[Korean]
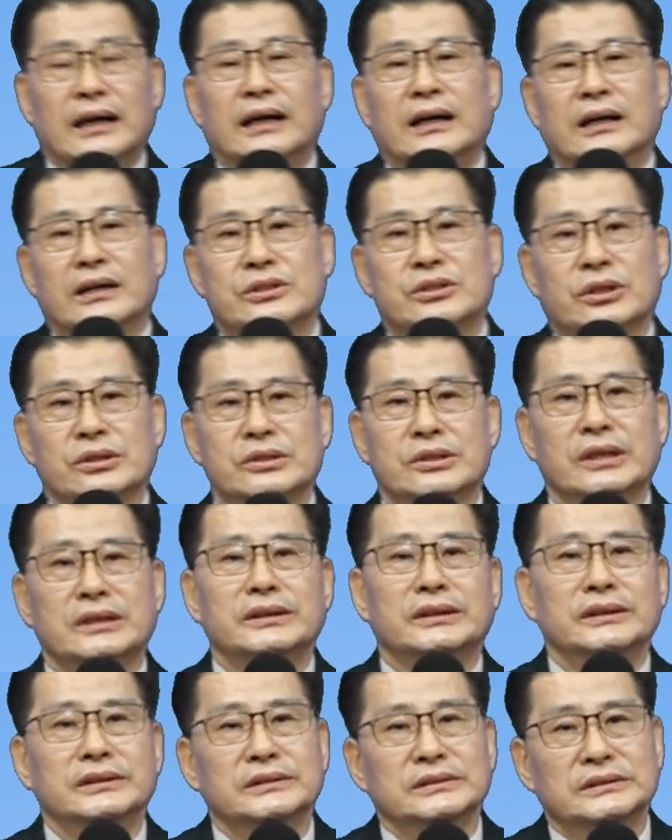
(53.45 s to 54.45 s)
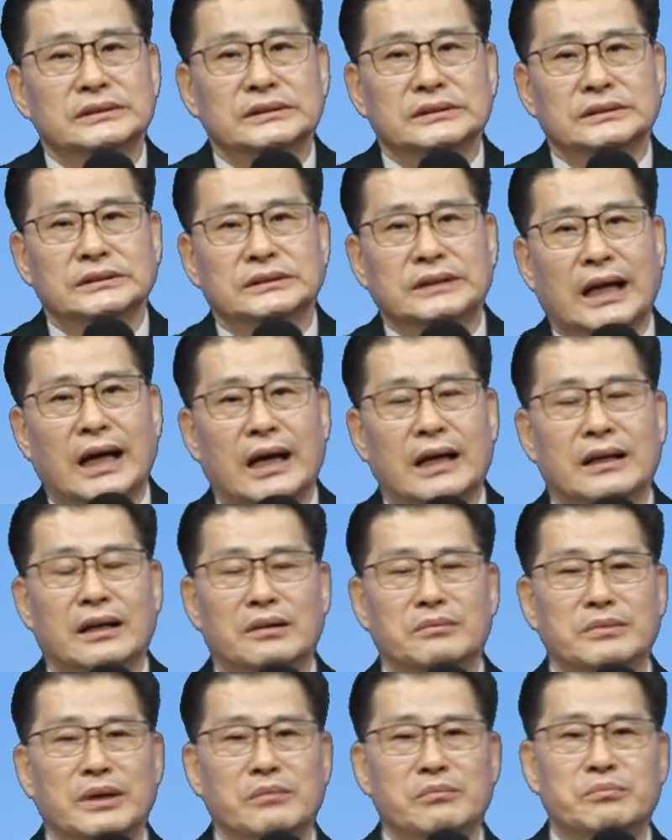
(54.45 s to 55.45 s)
아, 첫째는
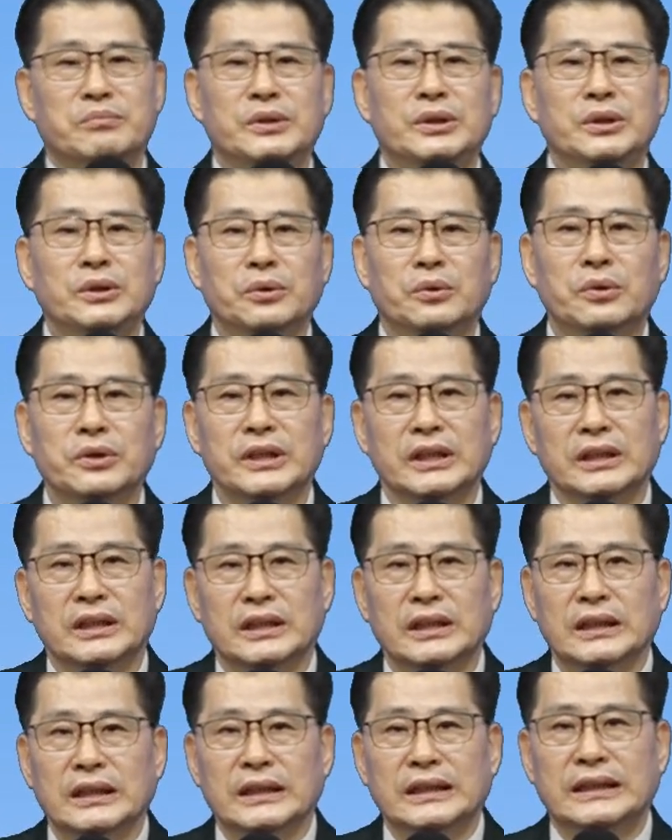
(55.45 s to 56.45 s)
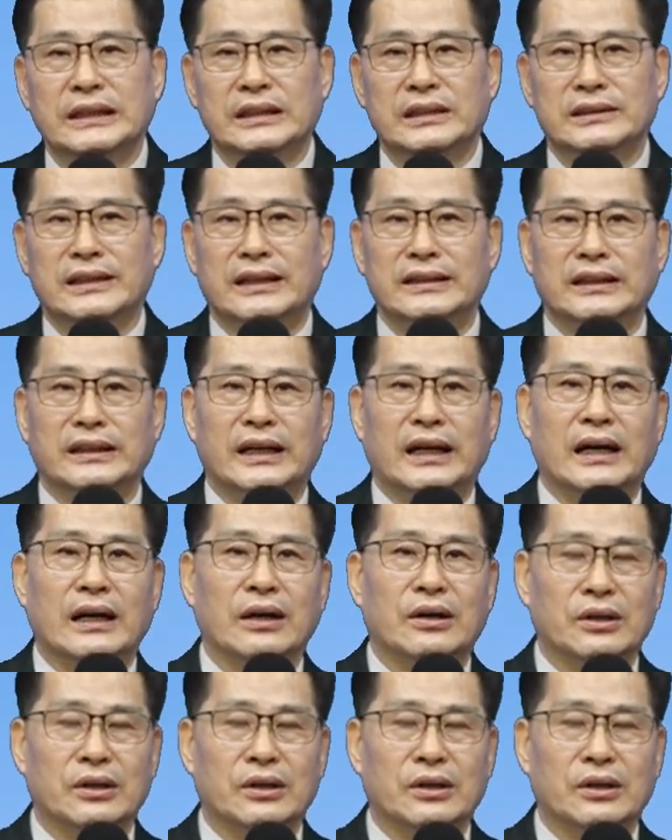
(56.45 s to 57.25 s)
사람의 미혹이 일어난다.